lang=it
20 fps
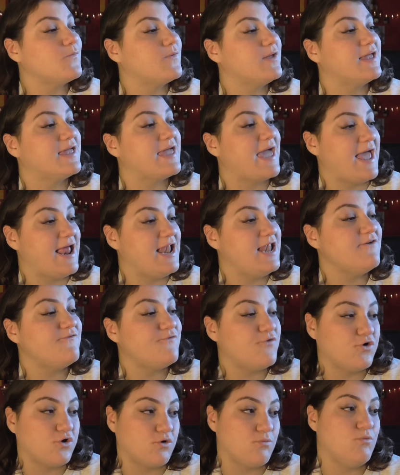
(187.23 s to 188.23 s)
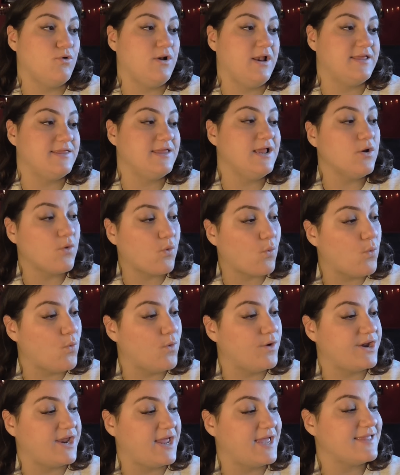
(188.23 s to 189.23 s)
qui che è Le formule del
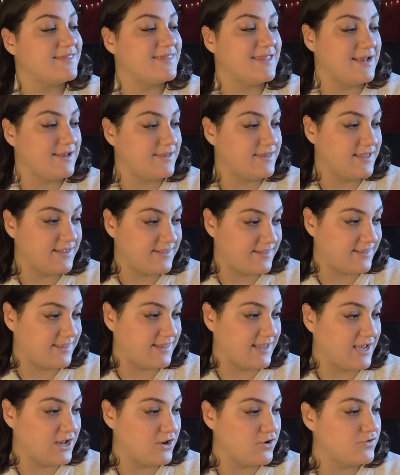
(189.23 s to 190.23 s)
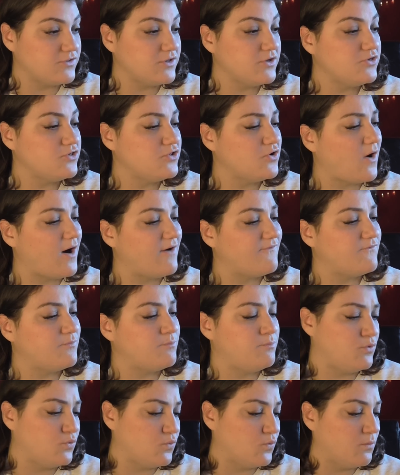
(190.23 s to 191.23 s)
cuore e del destino di Joav
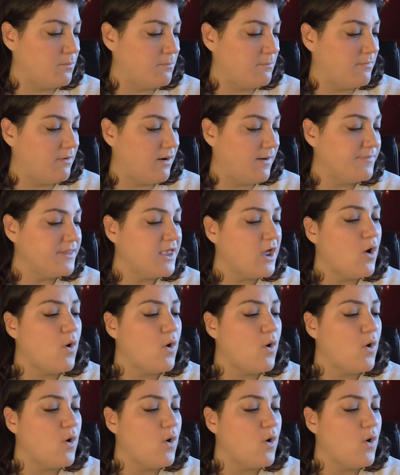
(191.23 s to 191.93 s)
Bloom.